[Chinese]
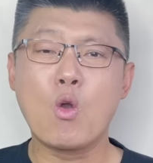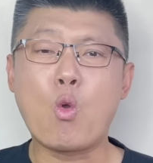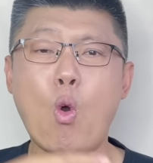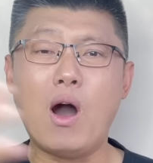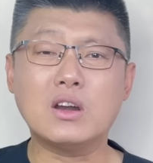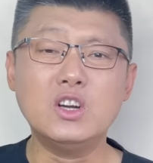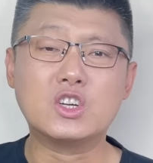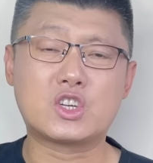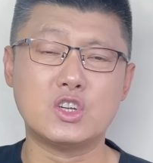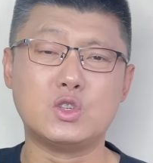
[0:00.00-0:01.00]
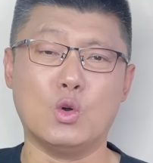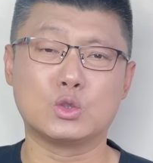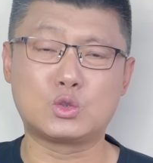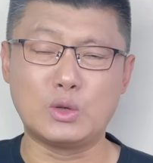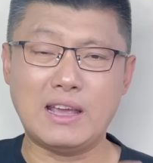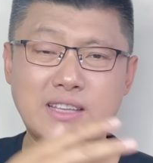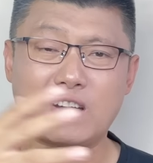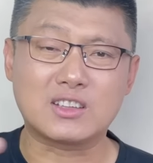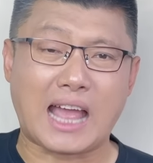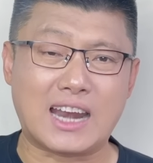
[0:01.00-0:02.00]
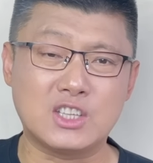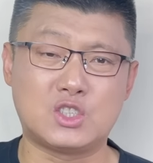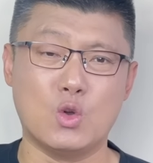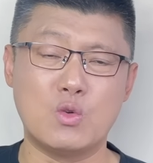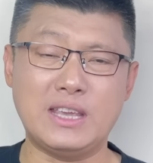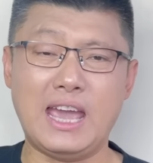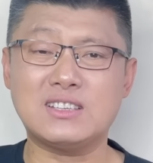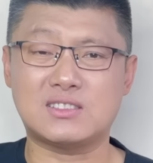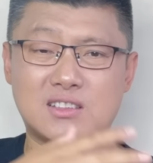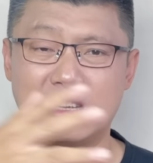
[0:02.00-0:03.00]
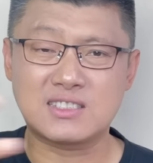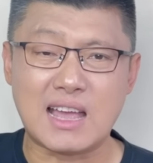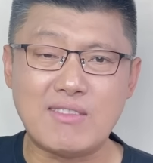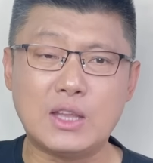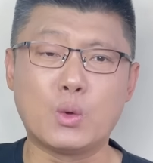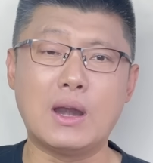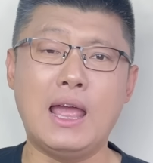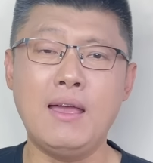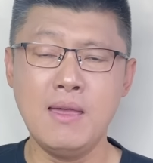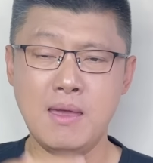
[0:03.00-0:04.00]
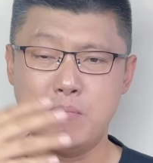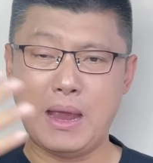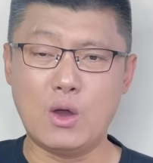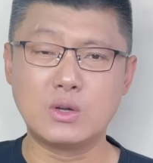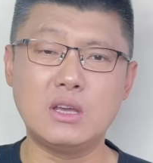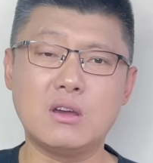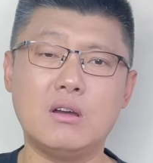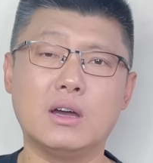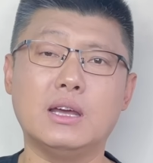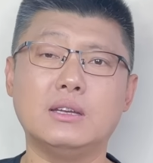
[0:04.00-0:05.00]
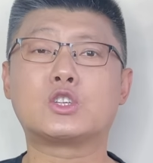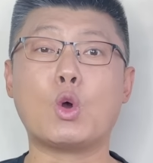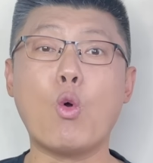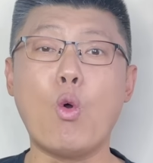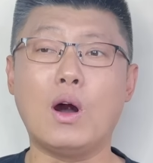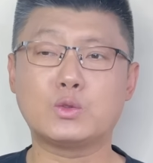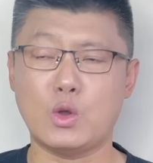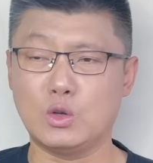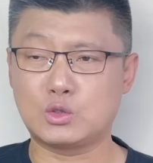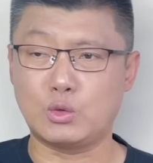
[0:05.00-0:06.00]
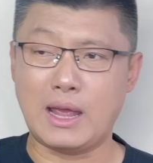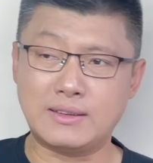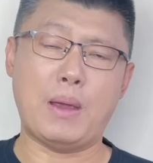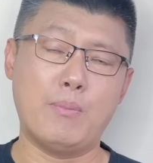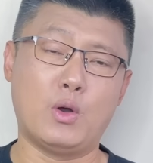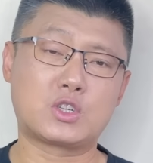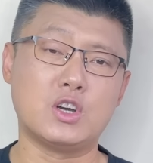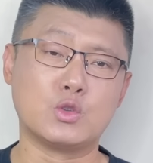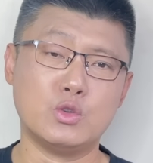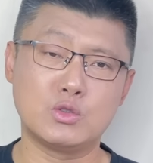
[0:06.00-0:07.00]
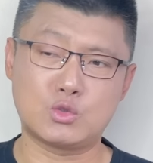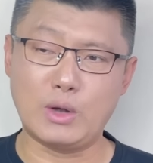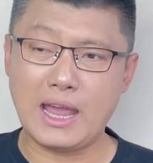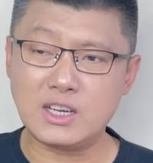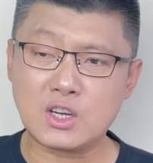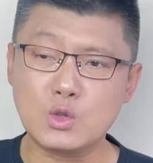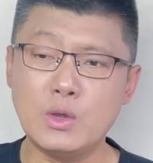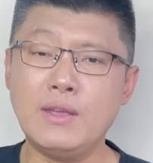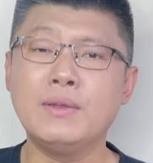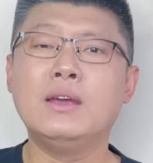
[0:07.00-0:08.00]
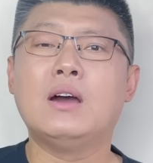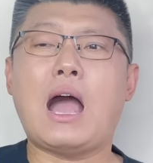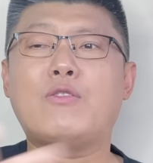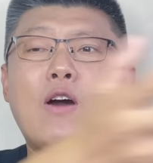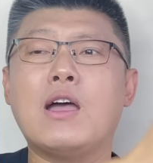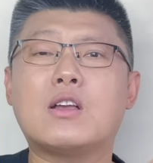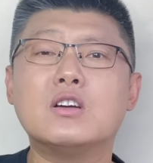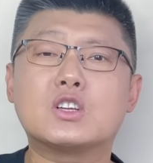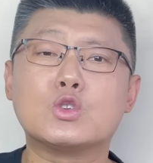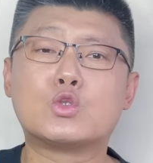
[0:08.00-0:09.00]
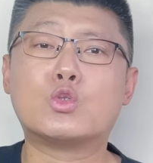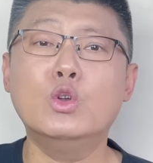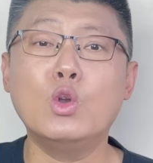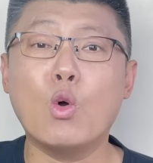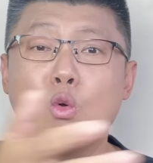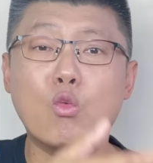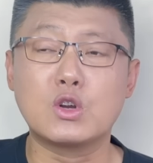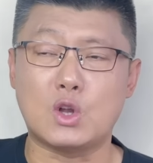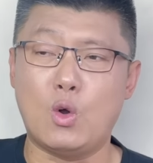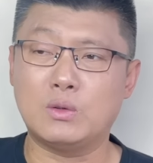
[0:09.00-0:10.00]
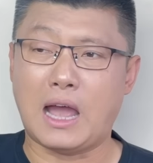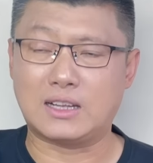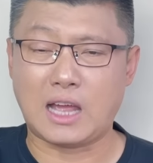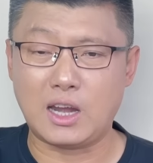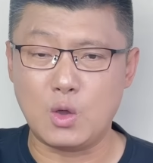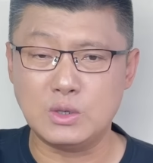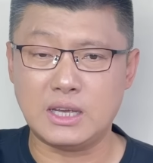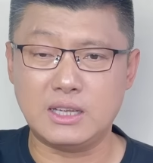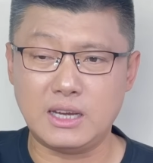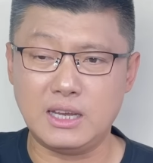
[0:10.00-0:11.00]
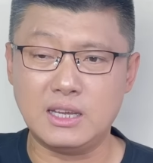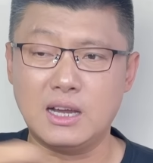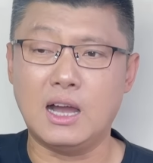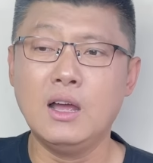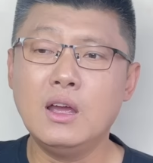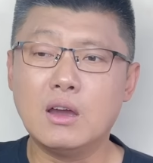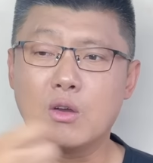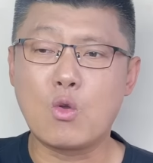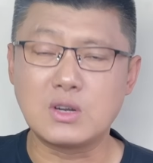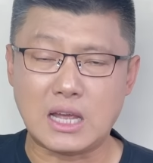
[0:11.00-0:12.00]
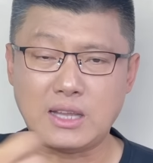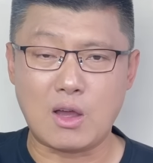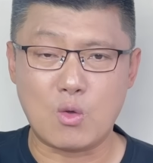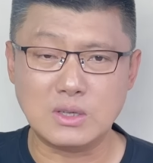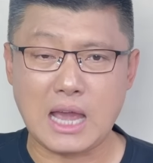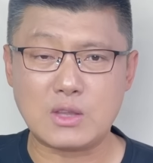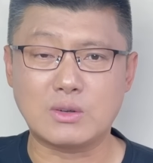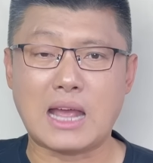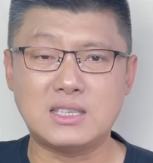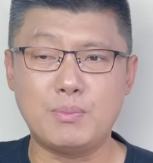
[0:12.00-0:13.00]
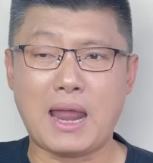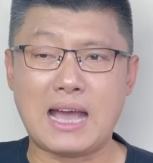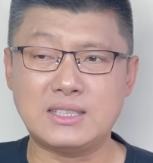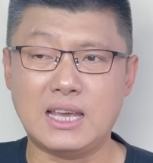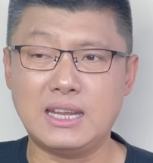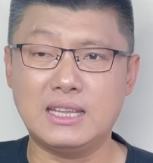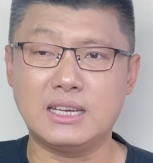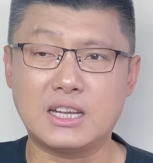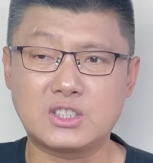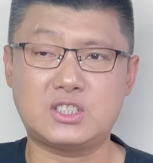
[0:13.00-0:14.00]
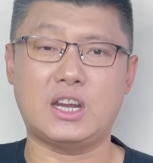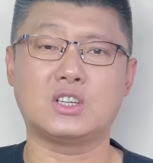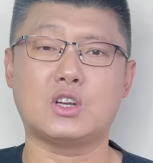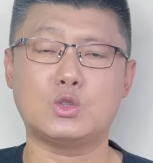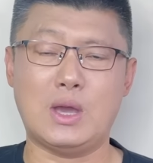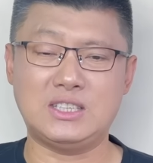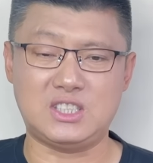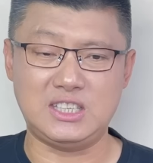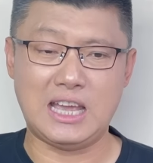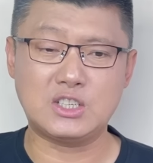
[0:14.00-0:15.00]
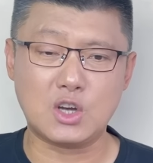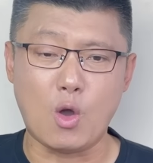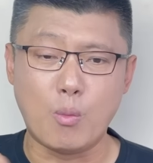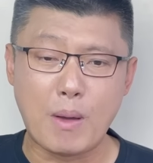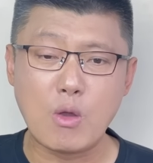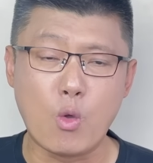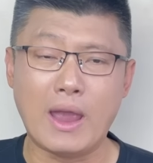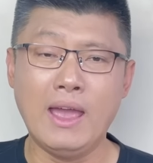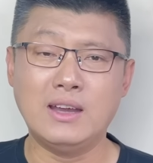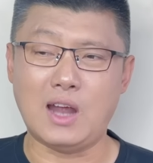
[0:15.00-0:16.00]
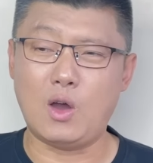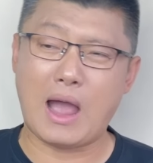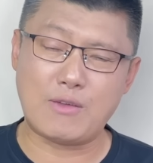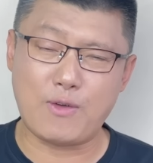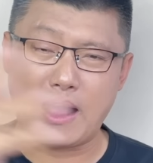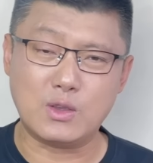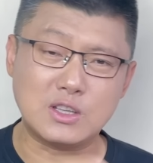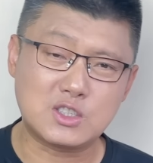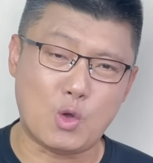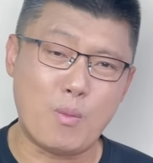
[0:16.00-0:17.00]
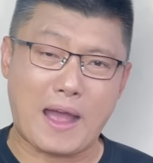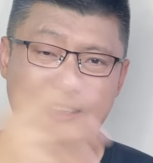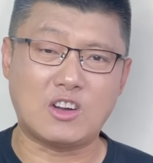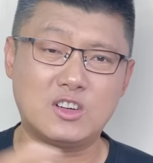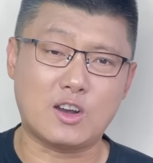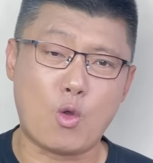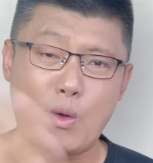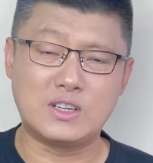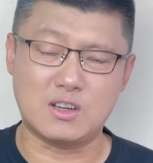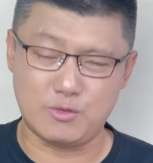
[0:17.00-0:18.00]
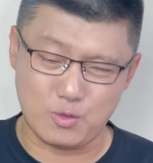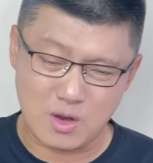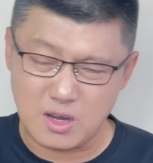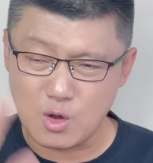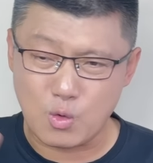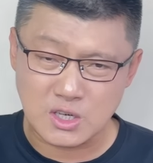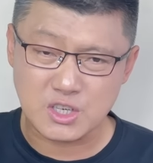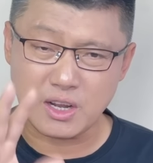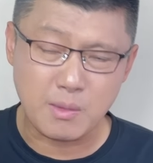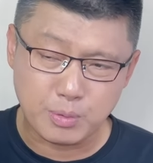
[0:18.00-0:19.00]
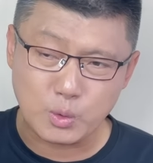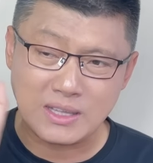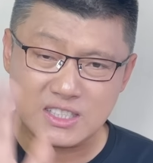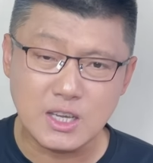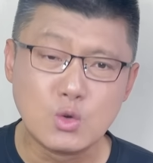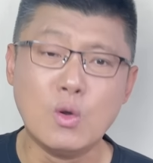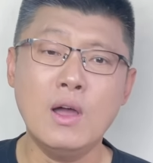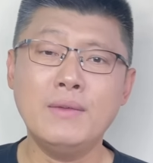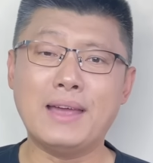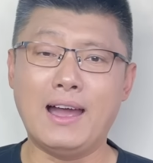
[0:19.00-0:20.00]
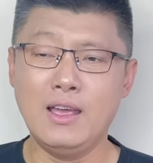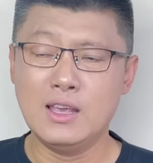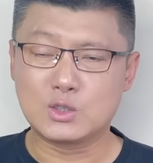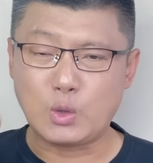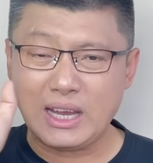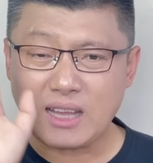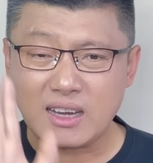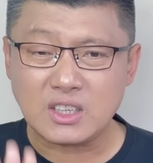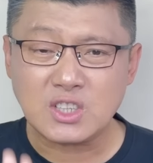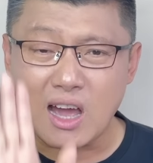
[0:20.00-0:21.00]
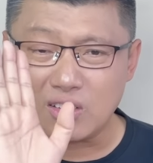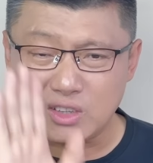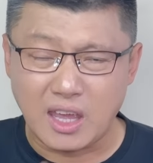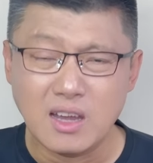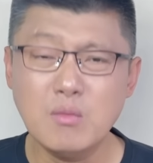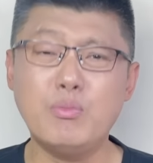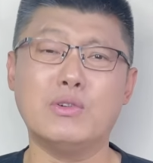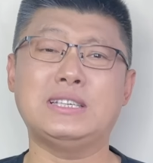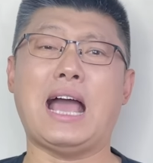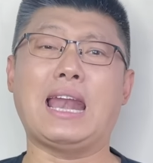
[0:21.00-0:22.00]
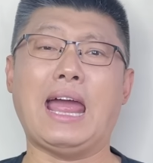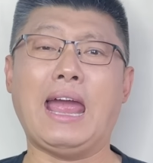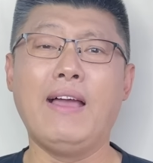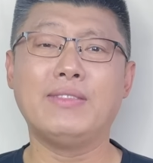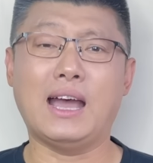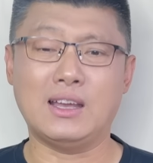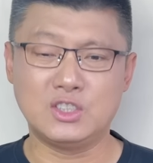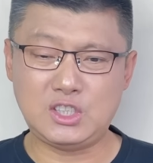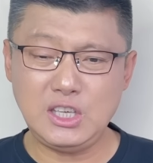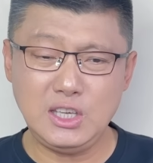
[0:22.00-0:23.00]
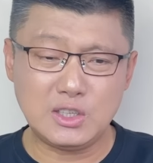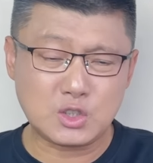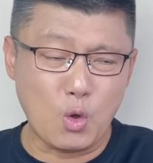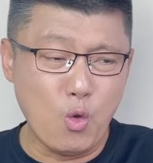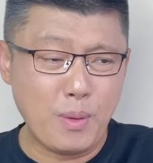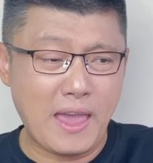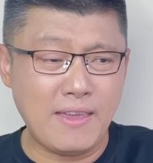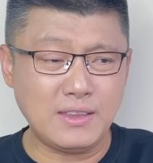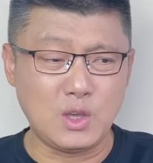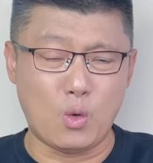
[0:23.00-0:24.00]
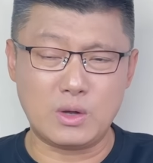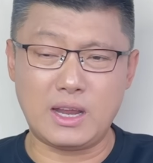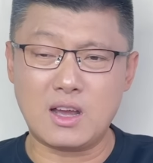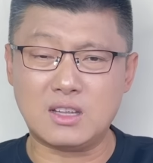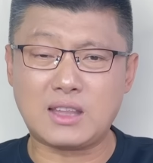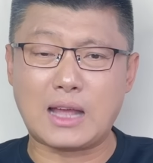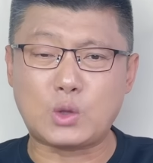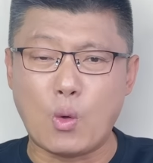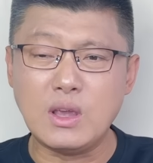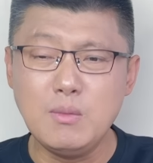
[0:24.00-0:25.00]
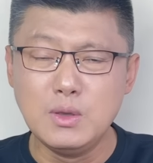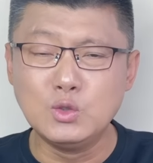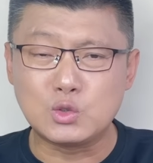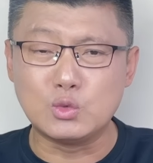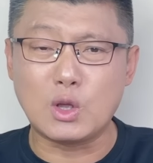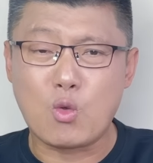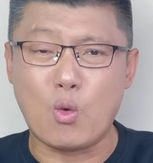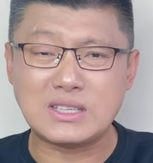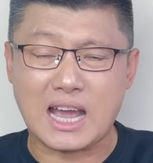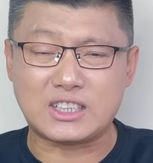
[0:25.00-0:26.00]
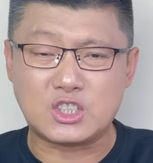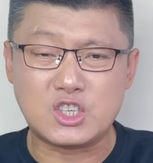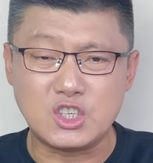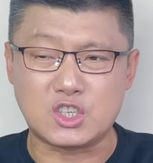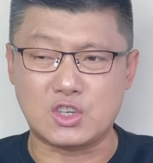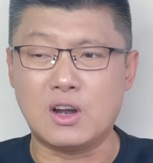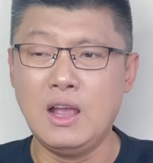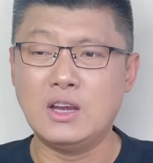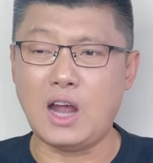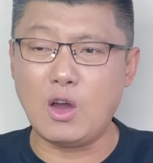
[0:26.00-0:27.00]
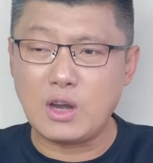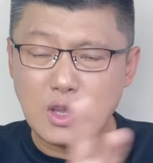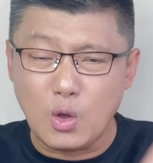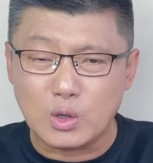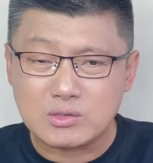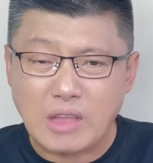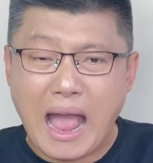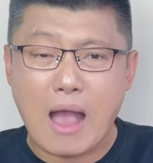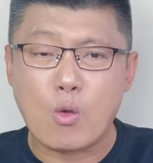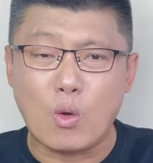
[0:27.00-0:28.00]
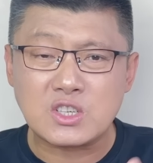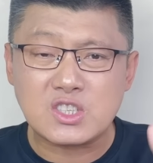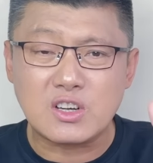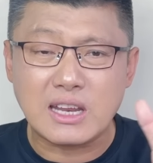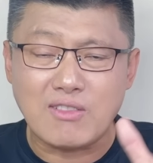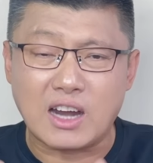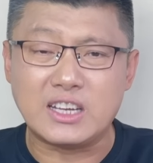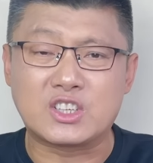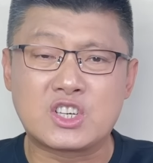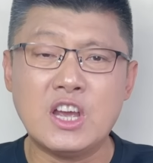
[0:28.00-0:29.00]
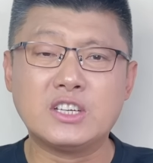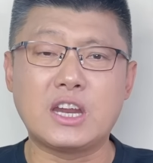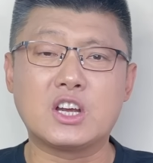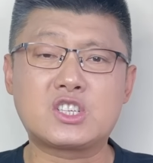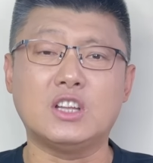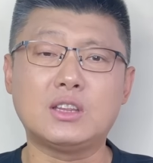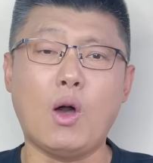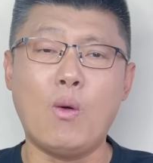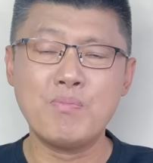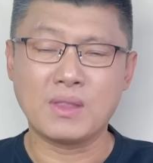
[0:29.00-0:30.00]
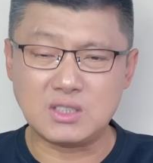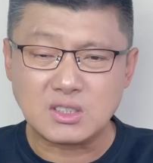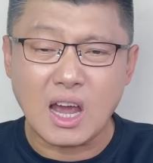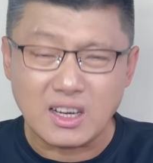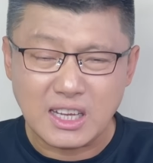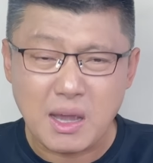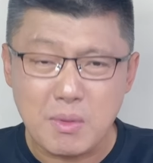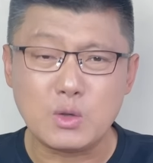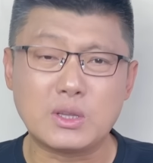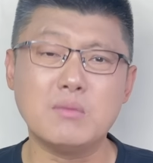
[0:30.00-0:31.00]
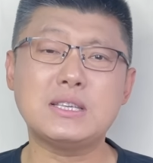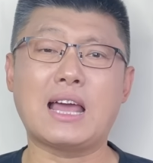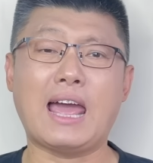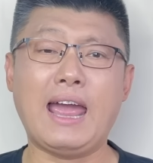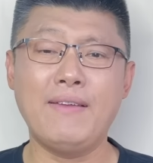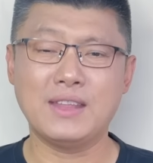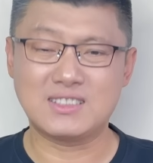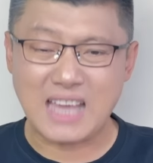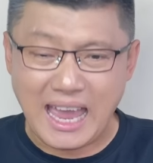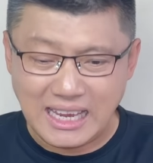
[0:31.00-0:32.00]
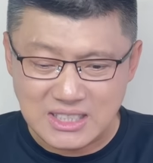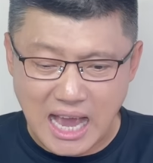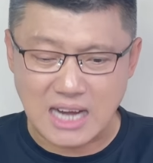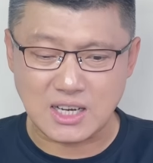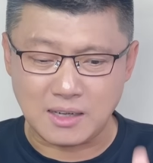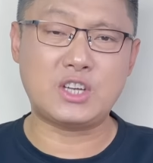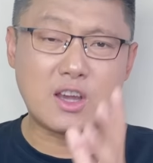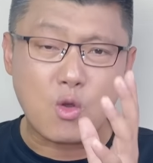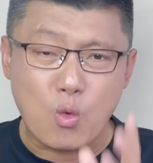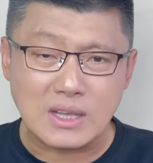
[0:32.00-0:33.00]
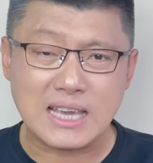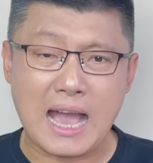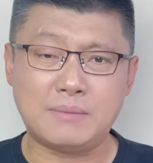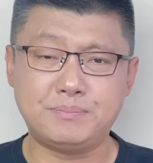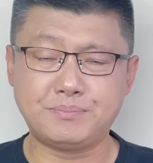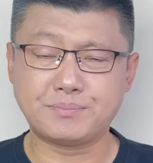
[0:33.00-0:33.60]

旷日持久，苏联在那儿打了9年，死了3万多人，没有任何的收获。最后苏联被迫撤军，苏联一撤军，阿富汗更是群龙无首啊！他留下的这一个共产党国家，就是纳吉布拉建立的这个政权，几年之后崩溃，然后阿富汗就跟走马灯似的换政府，各国势力不断介入啊，所以他的仗停不下来。啊，既周边有这个跟他同一民族的国家的支持，然后呢又有大国势力往里这个渗透，这个仗你根本就停不下来。再加上这个国家